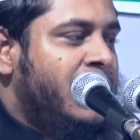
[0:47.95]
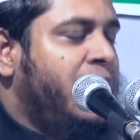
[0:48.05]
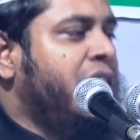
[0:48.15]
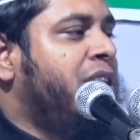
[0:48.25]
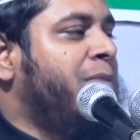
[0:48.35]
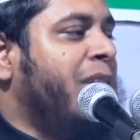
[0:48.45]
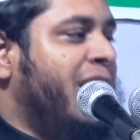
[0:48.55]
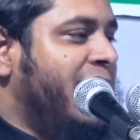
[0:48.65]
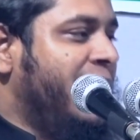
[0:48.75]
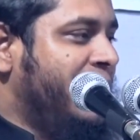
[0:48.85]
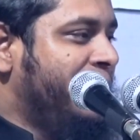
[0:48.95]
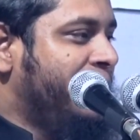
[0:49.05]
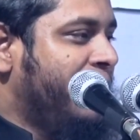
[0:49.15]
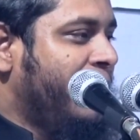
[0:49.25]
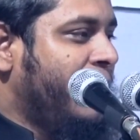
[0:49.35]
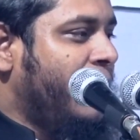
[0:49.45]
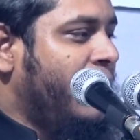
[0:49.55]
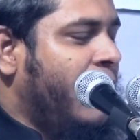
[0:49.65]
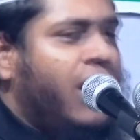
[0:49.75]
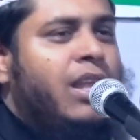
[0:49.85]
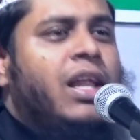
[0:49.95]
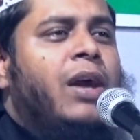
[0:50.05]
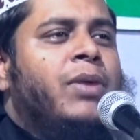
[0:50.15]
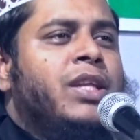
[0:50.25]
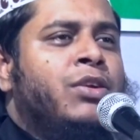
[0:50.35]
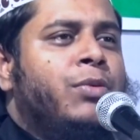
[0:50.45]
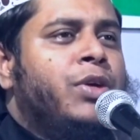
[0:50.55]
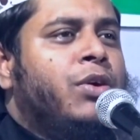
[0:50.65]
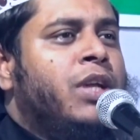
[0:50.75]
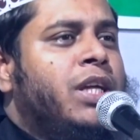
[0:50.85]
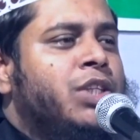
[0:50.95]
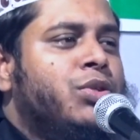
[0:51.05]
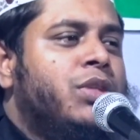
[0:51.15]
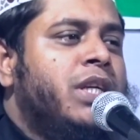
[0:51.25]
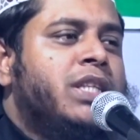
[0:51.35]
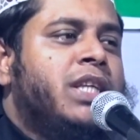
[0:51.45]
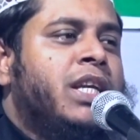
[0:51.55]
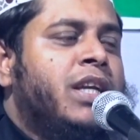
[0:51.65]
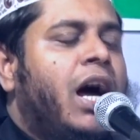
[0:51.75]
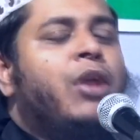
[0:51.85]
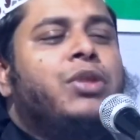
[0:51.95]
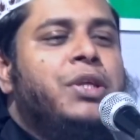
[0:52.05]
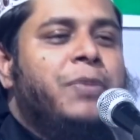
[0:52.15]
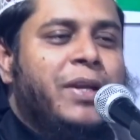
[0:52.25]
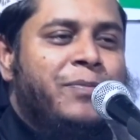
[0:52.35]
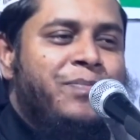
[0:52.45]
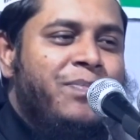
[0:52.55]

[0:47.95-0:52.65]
কি দিবেন আল্লাহ আমাদের নবীকে অনেক কিছু দিয়েছেন আরো দিবেন